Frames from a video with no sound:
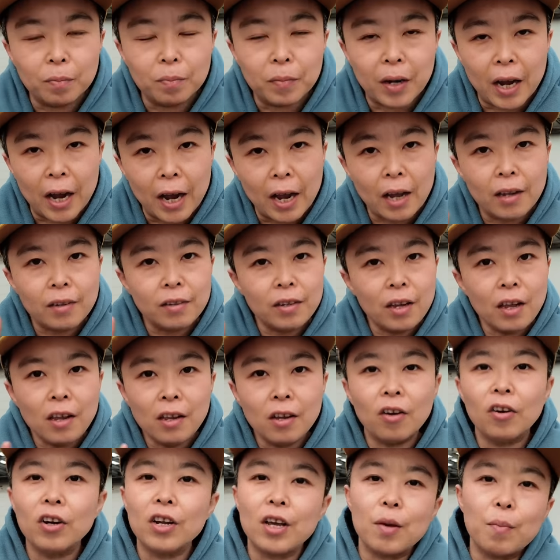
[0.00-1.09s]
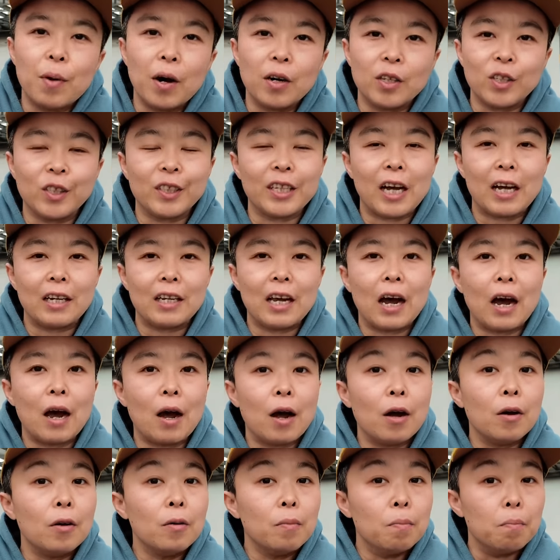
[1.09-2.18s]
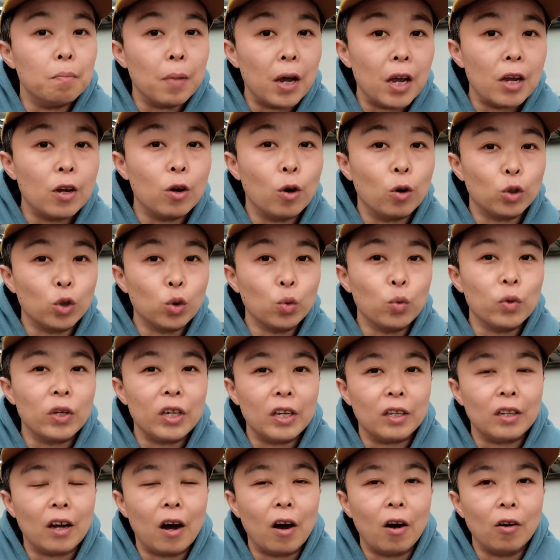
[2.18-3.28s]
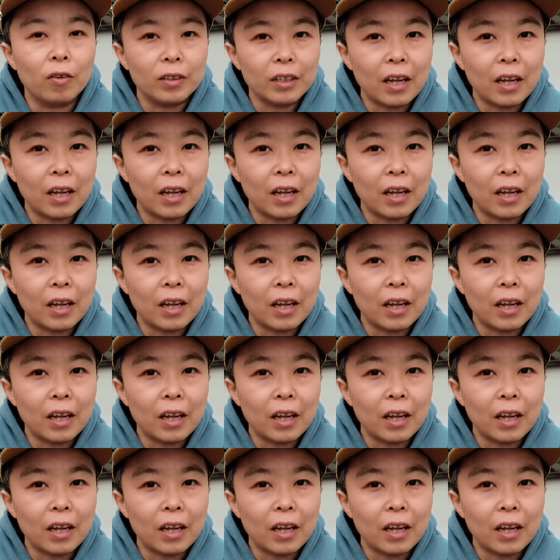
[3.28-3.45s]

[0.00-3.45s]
哎，阴影里边是大家没有注意到，